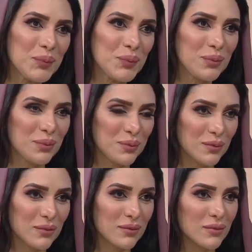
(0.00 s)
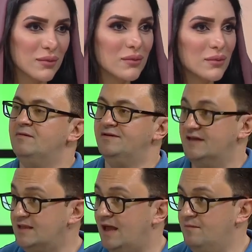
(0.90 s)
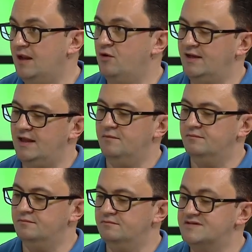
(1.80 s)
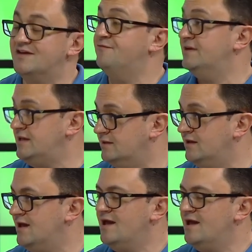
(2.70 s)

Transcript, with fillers: ال ال القواعد احنا محتاجين نعملها واحنا مسافرين